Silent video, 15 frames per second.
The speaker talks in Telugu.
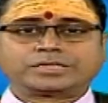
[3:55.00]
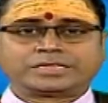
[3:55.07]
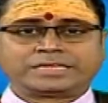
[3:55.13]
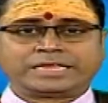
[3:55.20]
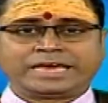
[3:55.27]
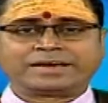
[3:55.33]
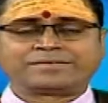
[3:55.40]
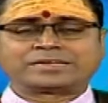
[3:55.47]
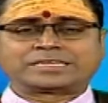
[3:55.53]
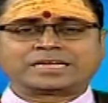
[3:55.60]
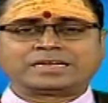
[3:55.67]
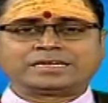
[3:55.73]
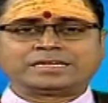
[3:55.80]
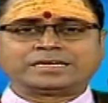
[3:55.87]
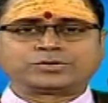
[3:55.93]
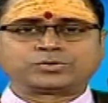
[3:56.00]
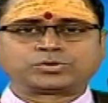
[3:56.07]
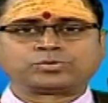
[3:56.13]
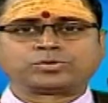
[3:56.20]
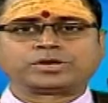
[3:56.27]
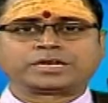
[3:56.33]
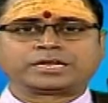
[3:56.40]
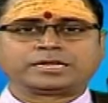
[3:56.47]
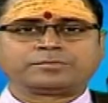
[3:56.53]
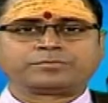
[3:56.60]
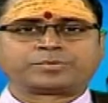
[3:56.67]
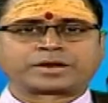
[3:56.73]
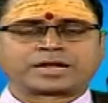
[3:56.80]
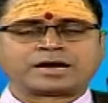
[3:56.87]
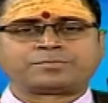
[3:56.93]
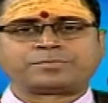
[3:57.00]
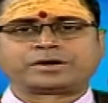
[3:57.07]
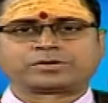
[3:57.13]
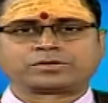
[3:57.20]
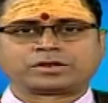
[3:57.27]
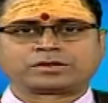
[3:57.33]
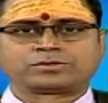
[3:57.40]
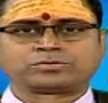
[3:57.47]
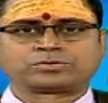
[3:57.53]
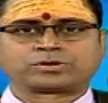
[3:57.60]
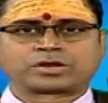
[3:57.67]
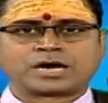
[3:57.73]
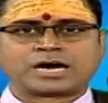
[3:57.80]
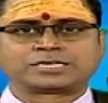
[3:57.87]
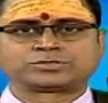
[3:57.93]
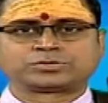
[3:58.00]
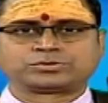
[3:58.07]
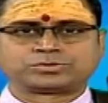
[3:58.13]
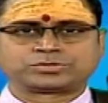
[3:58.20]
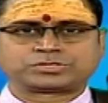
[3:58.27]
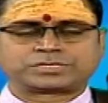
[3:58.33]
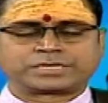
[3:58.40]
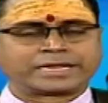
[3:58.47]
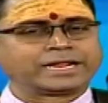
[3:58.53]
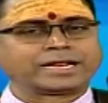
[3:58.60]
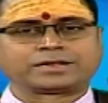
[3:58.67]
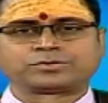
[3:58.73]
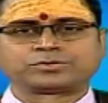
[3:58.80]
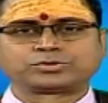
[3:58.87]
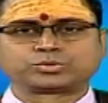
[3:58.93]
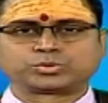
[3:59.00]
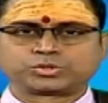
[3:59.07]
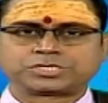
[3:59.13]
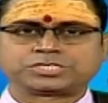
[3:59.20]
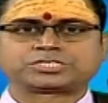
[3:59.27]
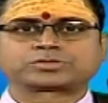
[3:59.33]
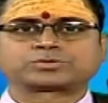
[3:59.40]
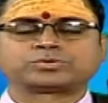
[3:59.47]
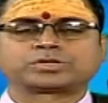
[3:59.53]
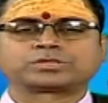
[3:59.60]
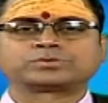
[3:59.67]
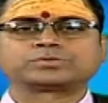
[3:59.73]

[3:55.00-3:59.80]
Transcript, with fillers: దేవతల్ని గురువుల్ని బ్రాహ్మణులను రాజును స్త్రీలను దూషించకూడదు